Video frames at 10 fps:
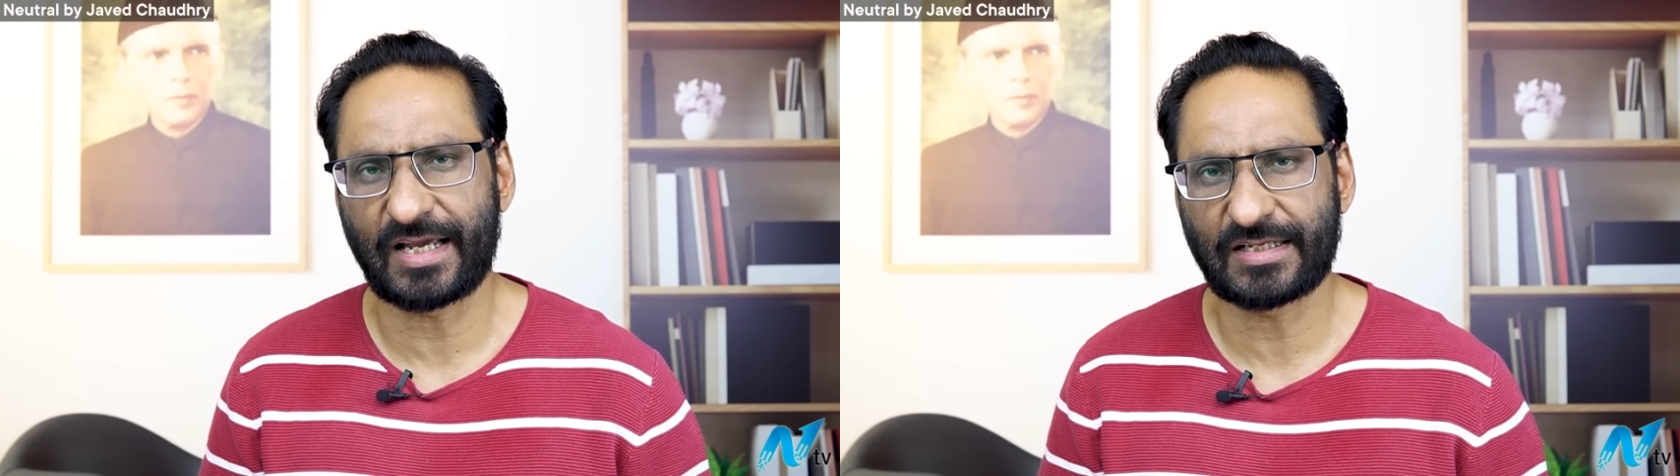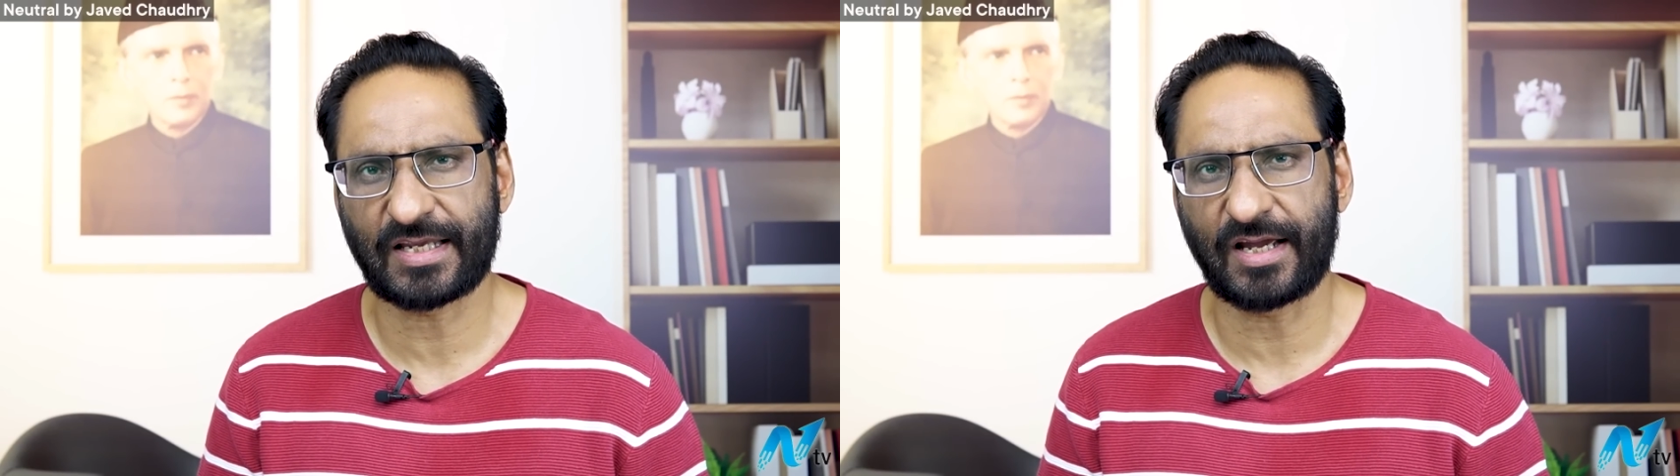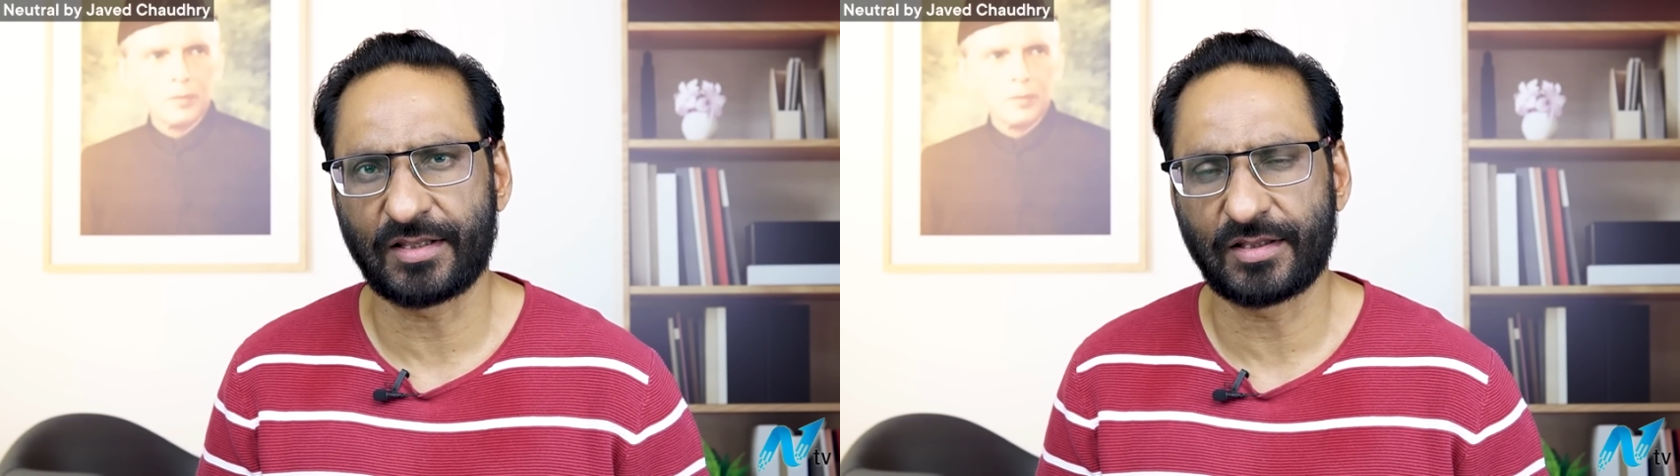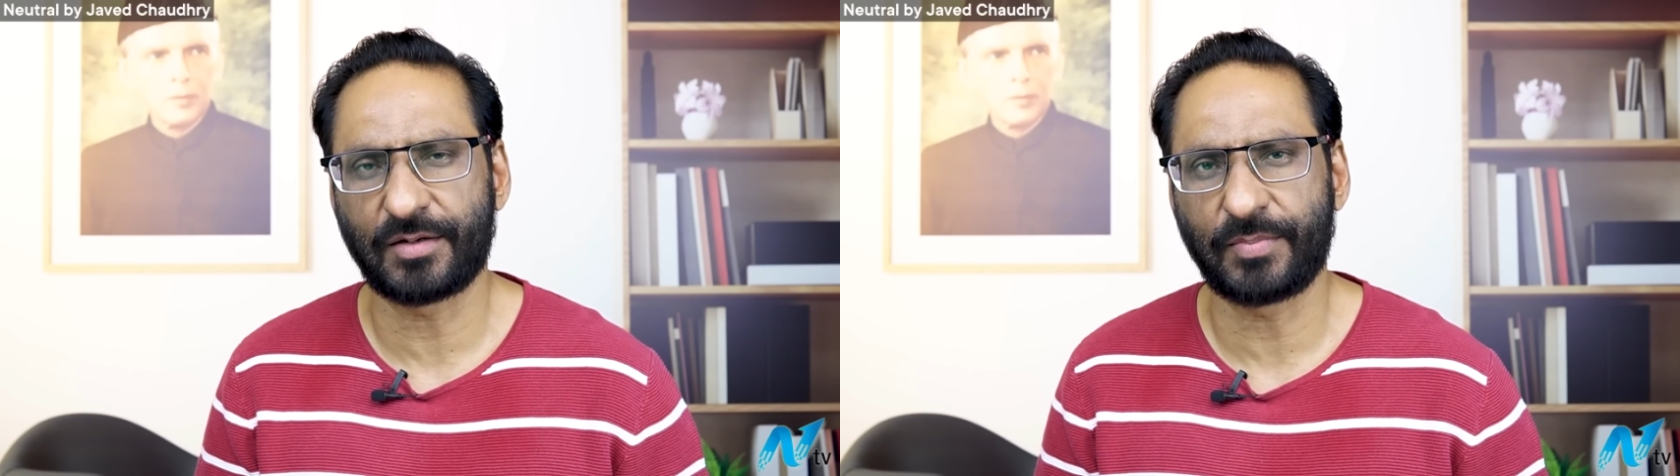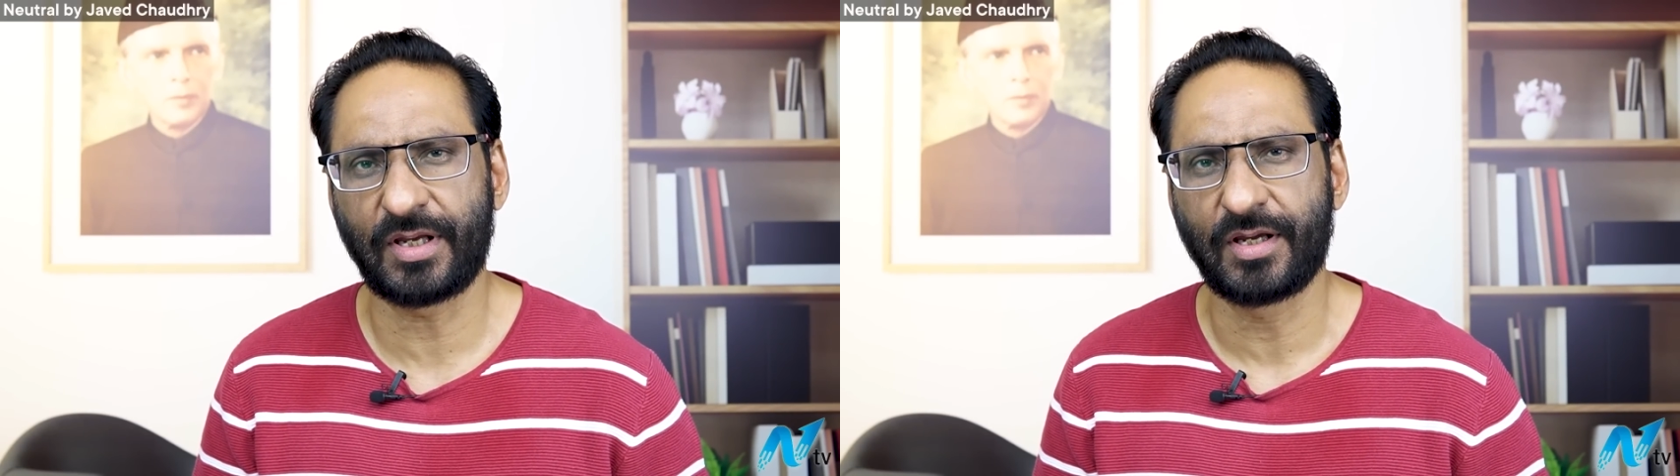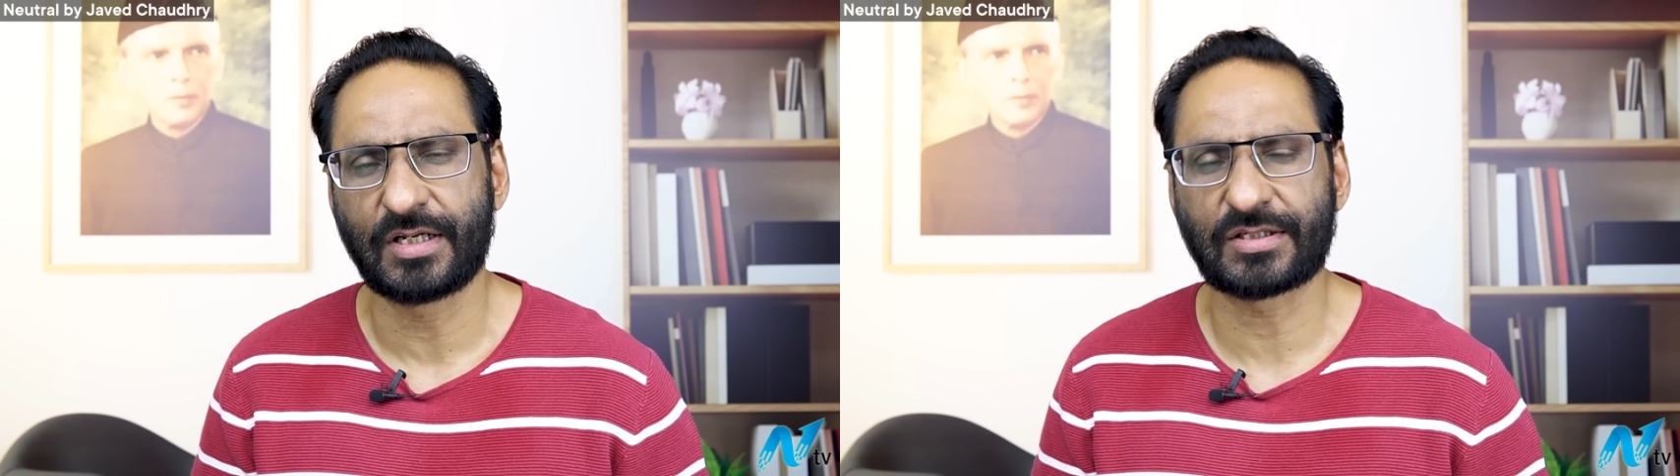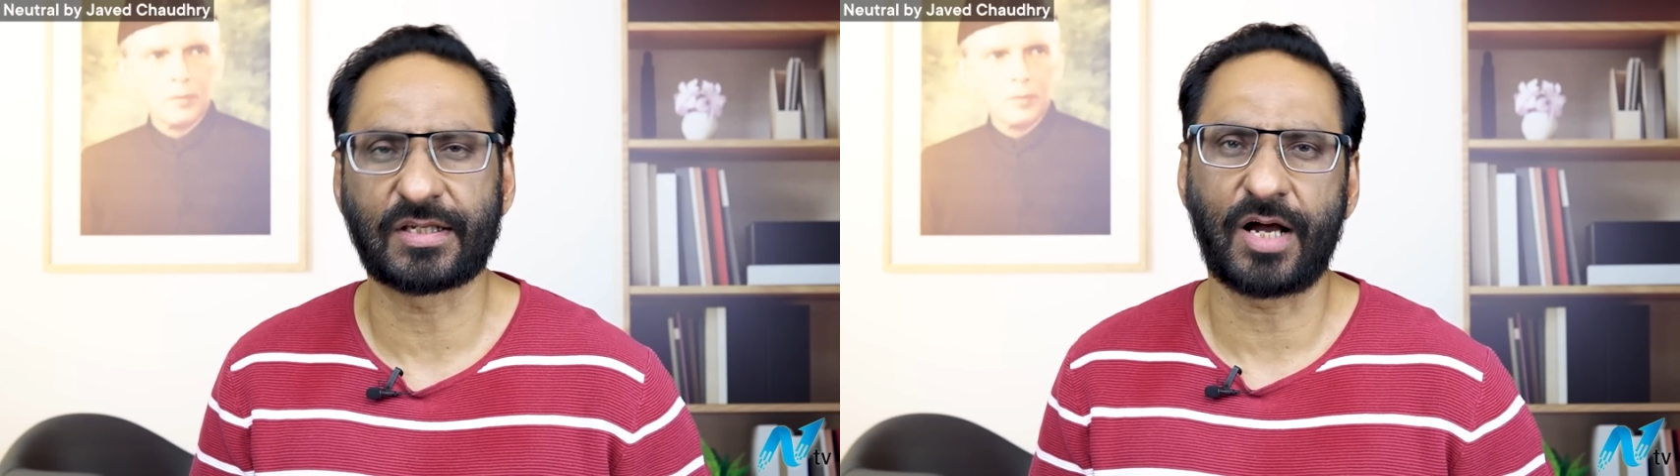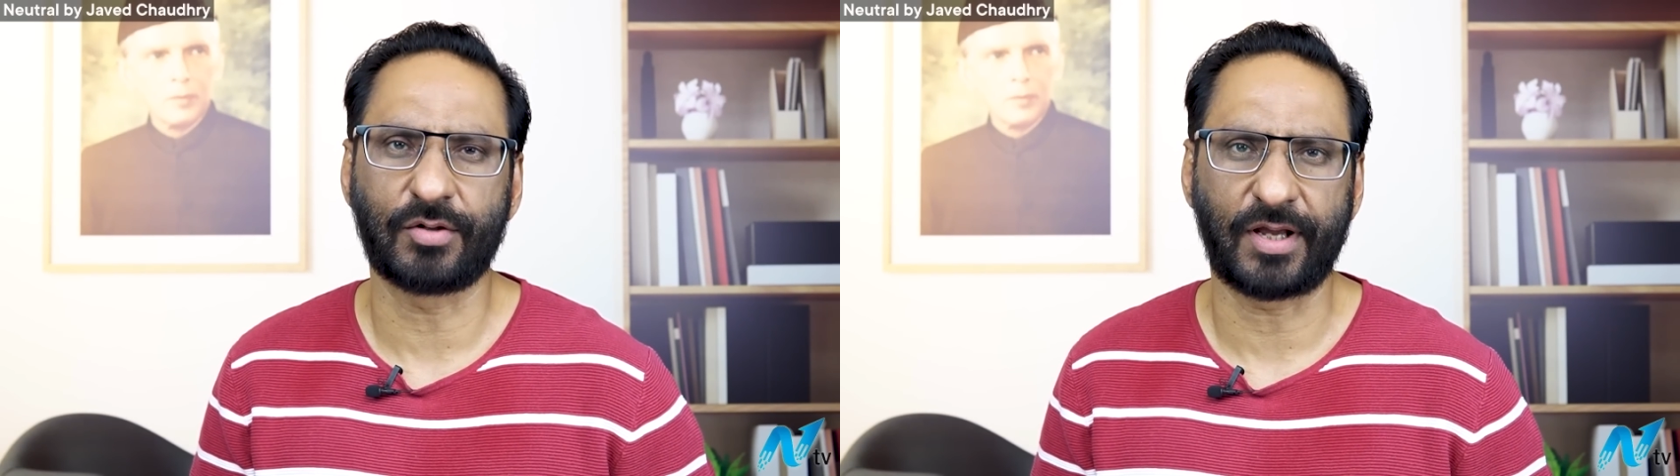केस के अंदर भी
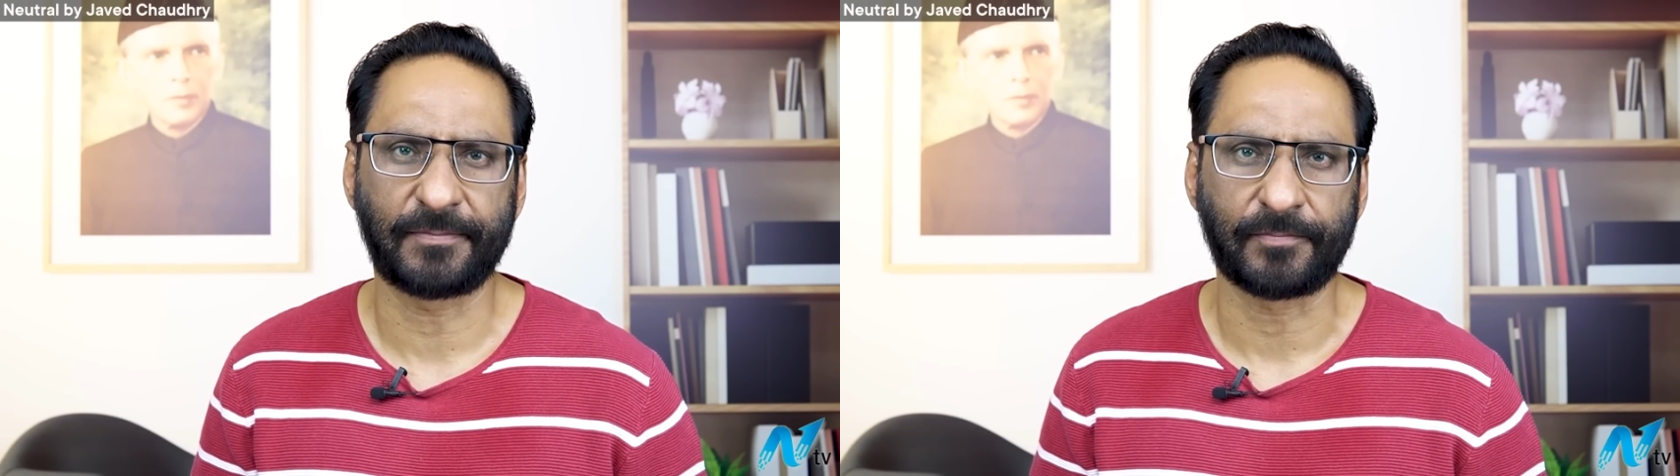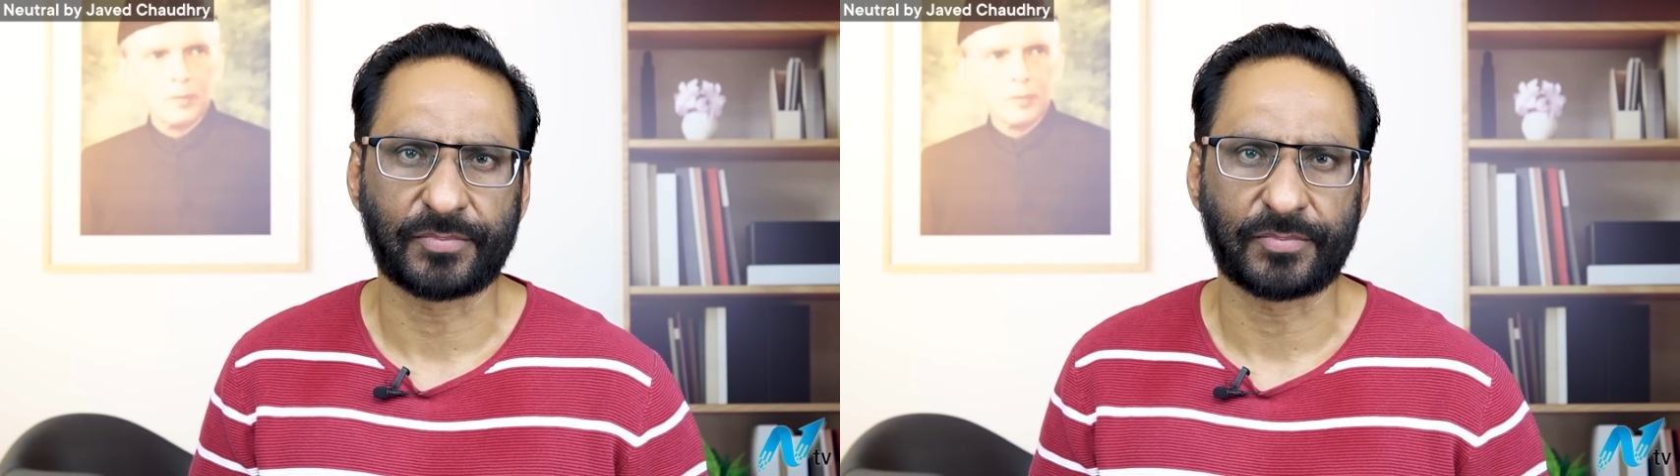सज़ा हो जाए